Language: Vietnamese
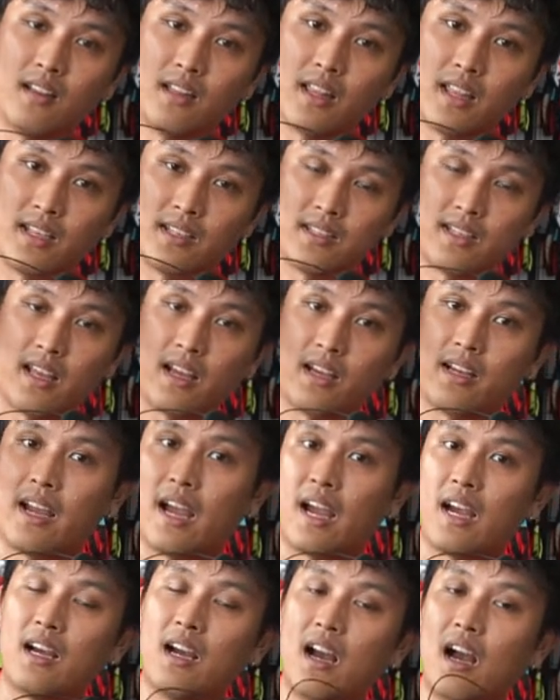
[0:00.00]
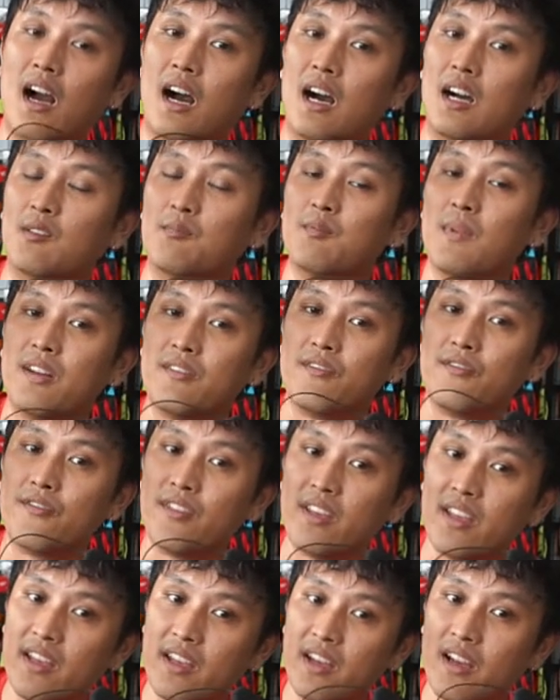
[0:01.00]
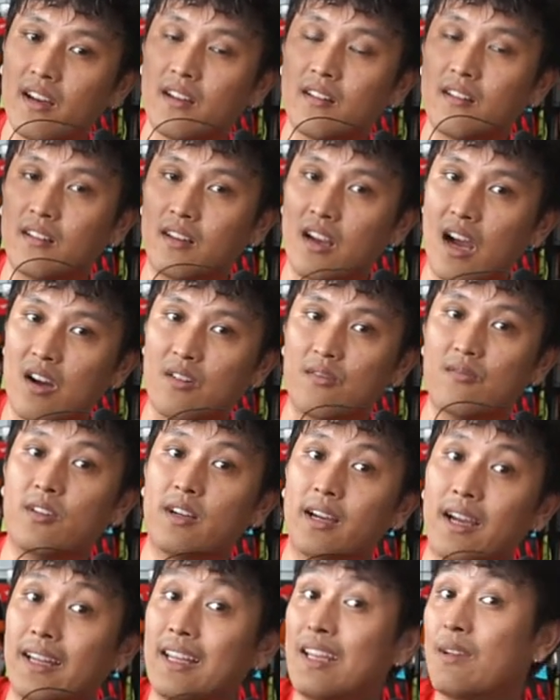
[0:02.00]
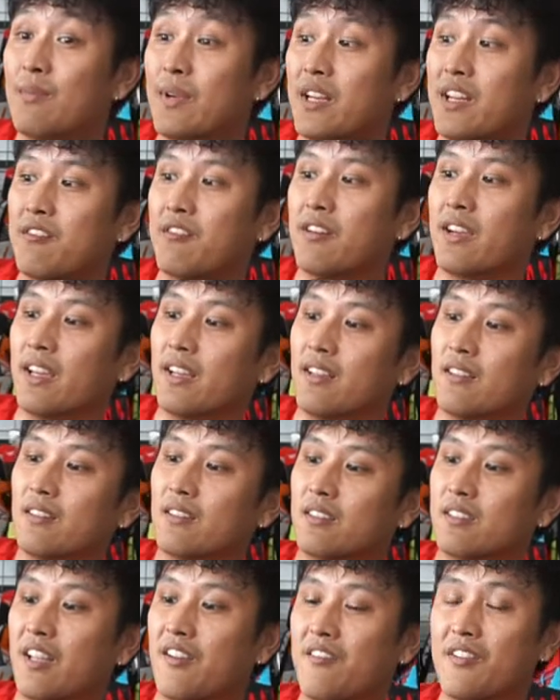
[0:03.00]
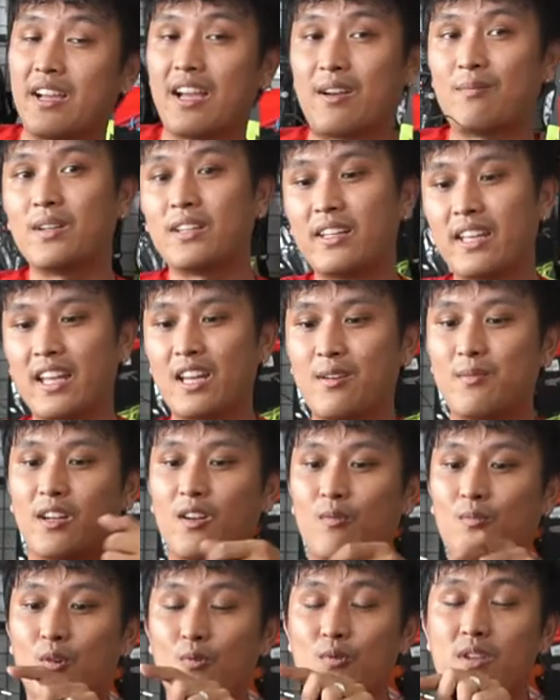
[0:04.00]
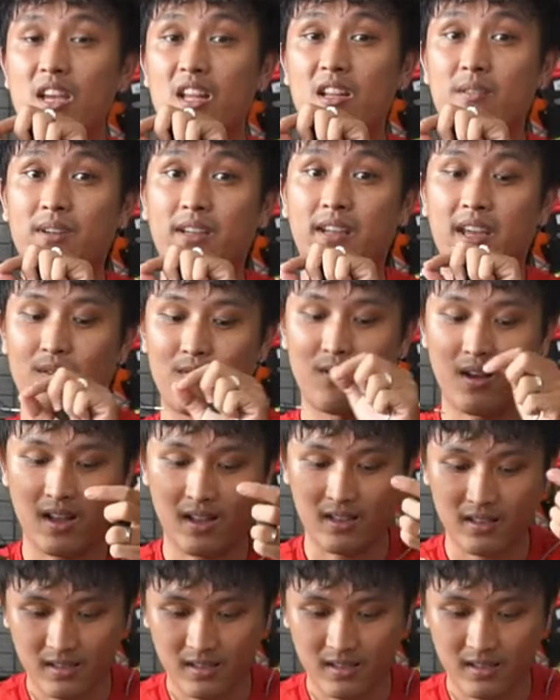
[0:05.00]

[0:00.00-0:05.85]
thì sẽ gắn ở bên phía gần với cái thiết bị điều khiển tại vì gắn bên kia thì mình không đủ dây để mình kéo qua